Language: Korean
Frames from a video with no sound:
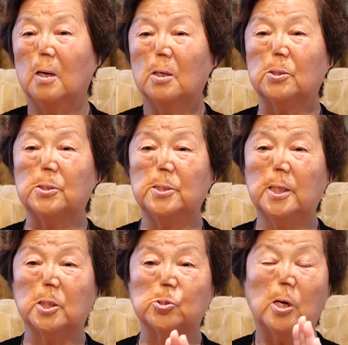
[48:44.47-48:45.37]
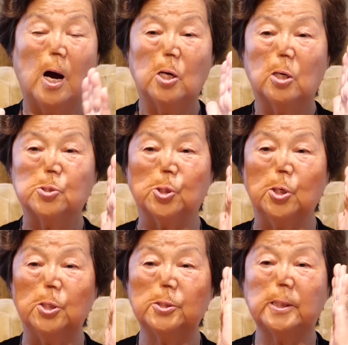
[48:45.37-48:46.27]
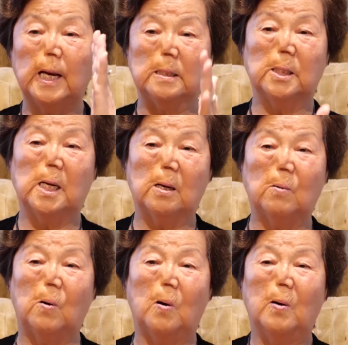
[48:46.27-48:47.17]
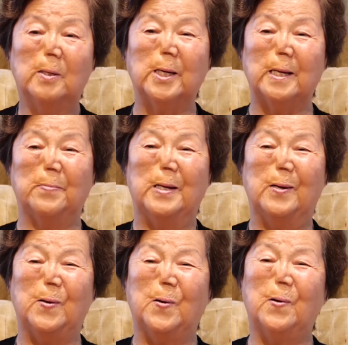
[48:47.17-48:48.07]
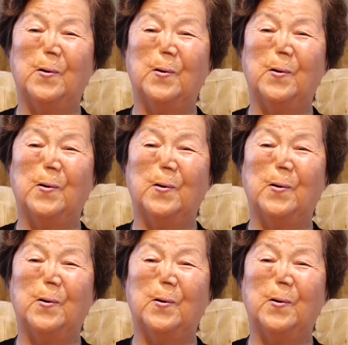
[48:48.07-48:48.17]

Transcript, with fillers: 그러니까 절대 아니라고 그야말로 음.